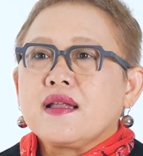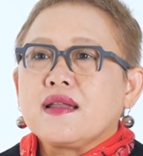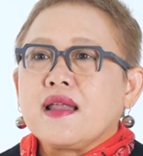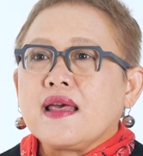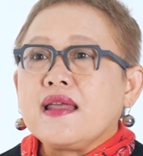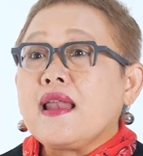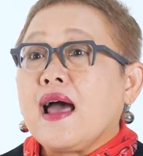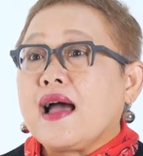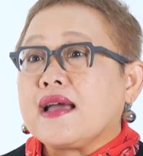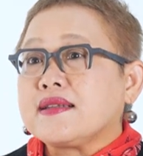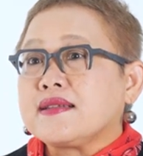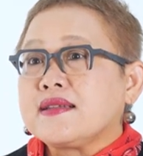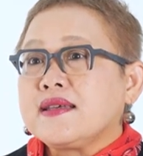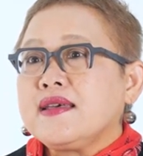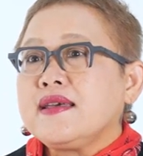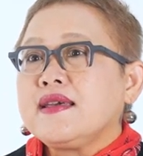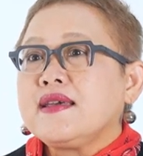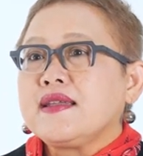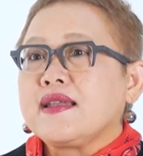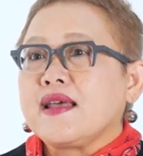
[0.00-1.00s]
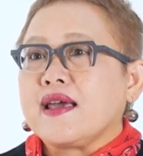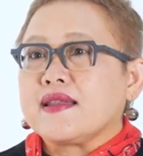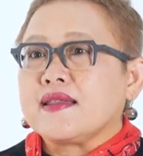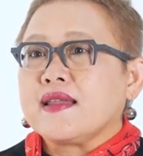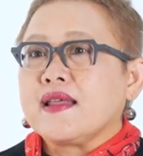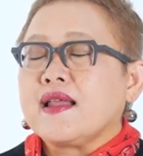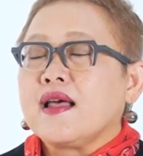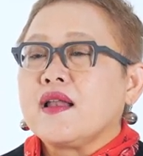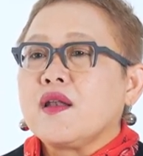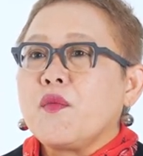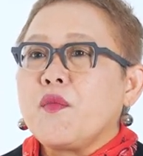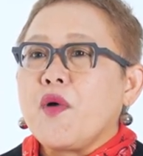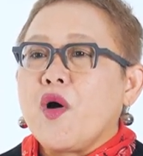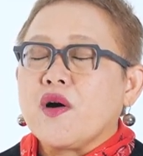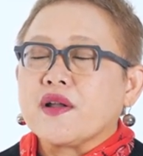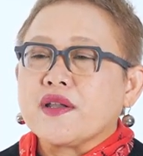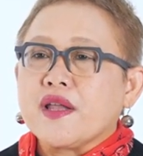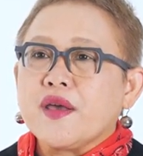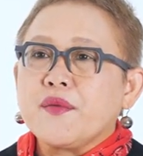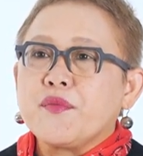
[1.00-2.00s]
หลายๆ ที่เนี่ยถ้าเรามอ
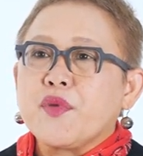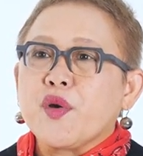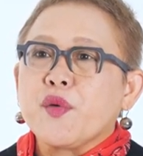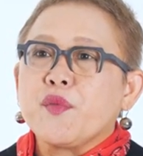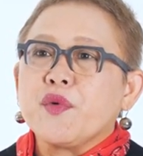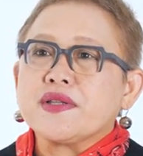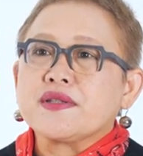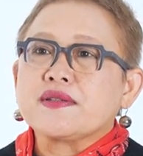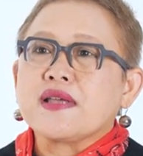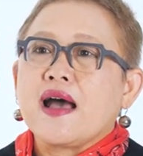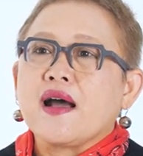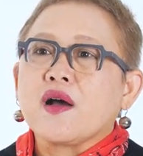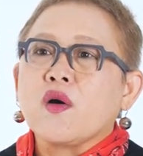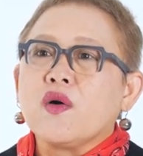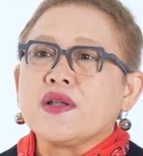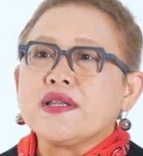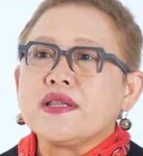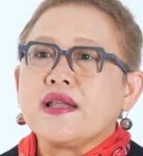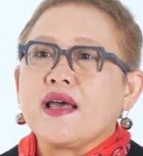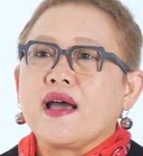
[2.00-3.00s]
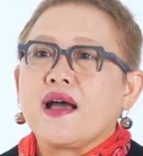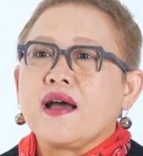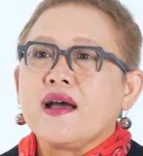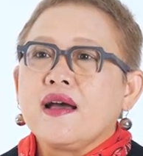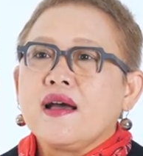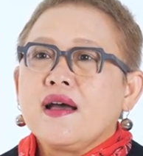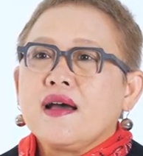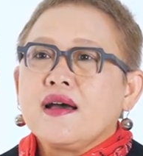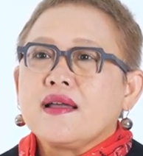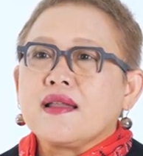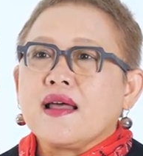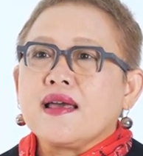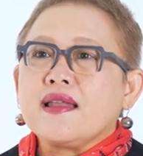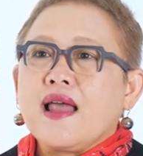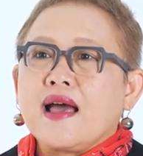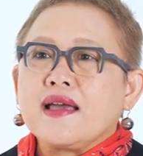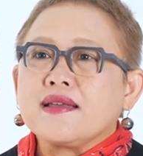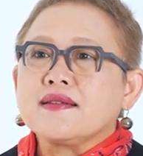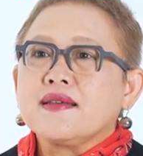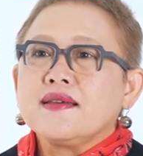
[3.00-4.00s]
งในบริบทสากลเนี่ยห
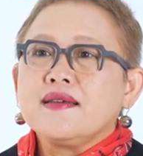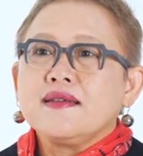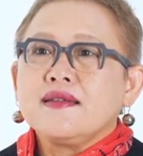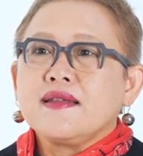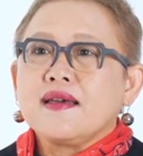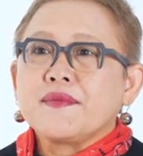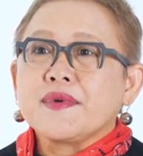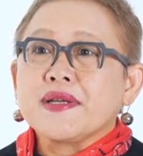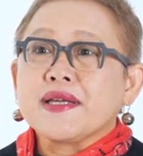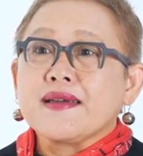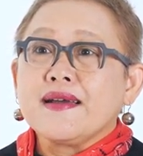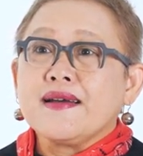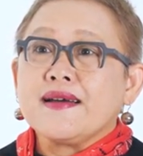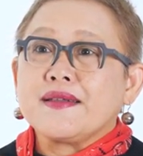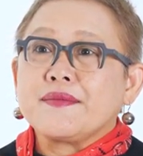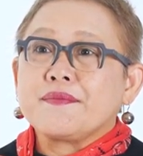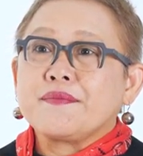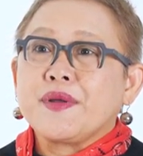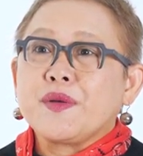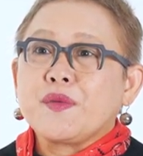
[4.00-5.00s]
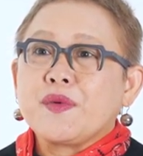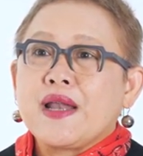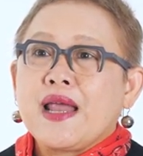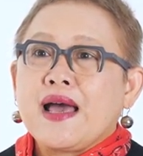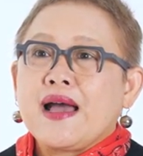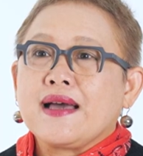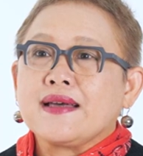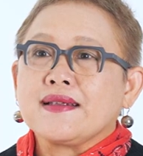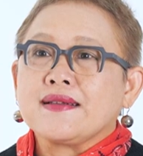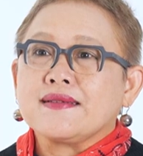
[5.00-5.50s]
ลายๆ ที่เนี่ยมันเกิดเป็นเวลา